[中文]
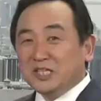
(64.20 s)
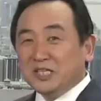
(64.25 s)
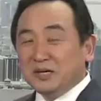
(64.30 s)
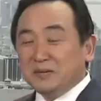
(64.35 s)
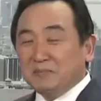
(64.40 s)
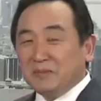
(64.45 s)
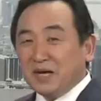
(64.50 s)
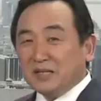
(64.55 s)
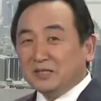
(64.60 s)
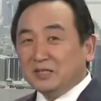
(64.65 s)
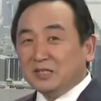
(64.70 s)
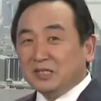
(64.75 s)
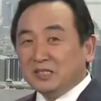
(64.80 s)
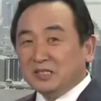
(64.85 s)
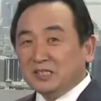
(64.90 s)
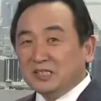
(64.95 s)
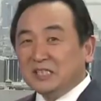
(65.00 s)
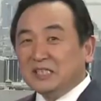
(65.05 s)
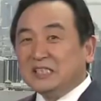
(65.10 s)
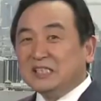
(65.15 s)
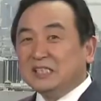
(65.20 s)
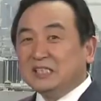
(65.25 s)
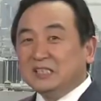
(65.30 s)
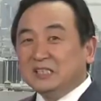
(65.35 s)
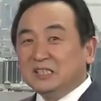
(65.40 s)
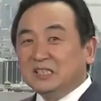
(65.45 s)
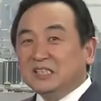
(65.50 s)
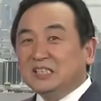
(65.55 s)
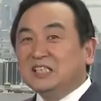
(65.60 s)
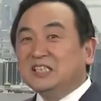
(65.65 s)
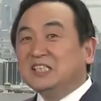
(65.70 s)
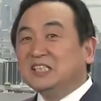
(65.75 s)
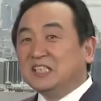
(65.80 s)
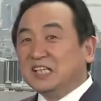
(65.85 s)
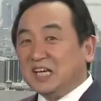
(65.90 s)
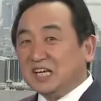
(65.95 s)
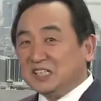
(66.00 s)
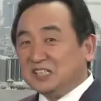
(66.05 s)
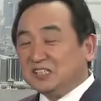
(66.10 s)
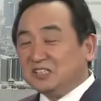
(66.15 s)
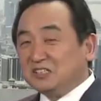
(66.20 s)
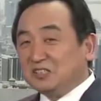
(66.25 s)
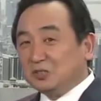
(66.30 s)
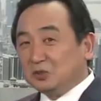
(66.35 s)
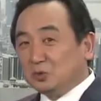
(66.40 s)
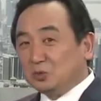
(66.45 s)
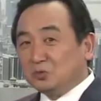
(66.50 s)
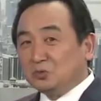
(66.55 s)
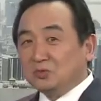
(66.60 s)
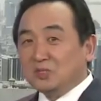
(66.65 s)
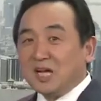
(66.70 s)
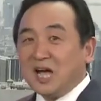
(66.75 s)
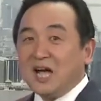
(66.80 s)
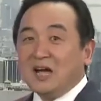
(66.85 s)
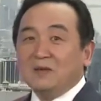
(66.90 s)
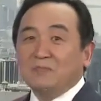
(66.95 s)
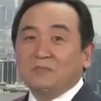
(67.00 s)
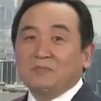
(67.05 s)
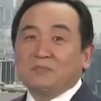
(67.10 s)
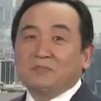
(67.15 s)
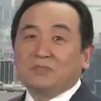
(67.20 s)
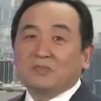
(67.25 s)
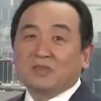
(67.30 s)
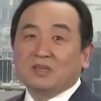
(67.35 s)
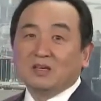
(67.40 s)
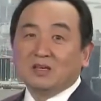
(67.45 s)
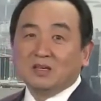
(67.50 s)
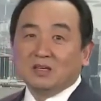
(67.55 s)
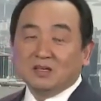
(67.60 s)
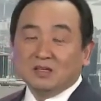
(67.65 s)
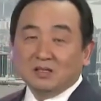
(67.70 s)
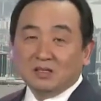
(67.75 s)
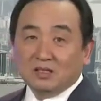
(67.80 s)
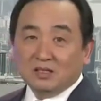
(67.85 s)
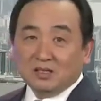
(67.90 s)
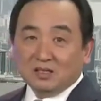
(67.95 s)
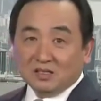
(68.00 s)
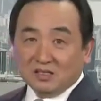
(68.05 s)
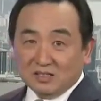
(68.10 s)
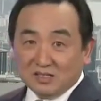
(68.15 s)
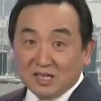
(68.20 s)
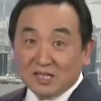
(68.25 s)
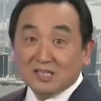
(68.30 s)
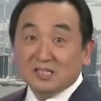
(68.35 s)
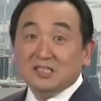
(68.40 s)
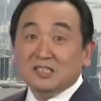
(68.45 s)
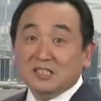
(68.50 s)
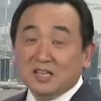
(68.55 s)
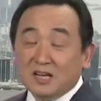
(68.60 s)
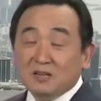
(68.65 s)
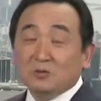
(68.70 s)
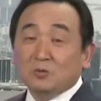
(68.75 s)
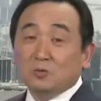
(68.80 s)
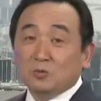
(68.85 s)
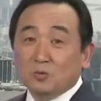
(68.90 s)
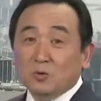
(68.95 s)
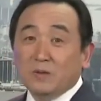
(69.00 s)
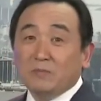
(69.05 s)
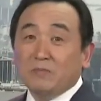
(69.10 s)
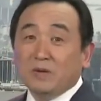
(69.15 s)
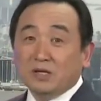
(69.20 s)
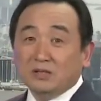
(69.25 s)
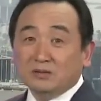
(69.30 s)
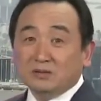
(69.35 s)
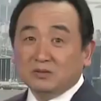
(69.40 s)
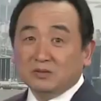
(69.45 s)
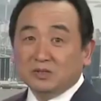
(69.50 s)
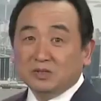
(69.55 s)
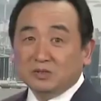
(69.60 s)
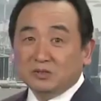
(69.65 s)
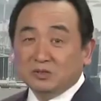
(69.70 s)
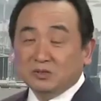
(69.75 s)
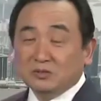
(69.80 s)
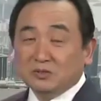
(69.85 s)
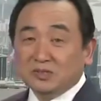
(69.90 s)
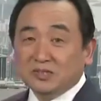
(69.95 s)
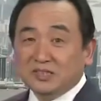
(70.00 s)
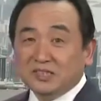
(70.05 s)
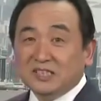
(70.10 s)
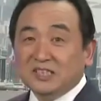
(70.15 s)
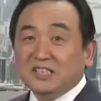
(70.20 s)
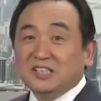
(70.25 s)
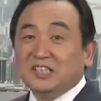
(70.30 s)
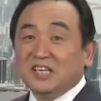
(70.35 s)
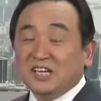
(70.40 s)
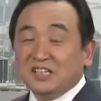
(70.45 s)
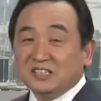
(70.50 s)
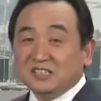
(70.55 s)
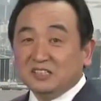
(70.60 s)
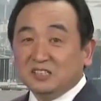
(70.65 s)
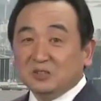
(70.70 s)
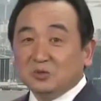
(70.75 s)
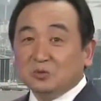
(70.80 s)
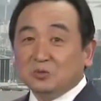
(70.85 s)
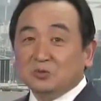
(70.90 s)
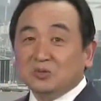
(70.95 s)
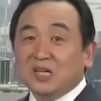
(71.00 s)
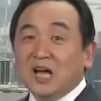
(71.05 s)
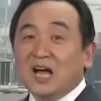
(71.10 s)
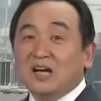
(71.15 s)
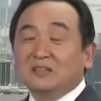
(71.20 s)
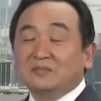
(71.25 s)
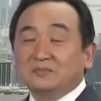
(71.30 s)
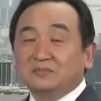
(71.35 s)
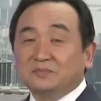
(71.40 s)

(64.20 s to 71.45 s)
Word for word: 野蛮的祭典式的屠杀，跟他信仰有关嘛，所以就祭典式的屠杀。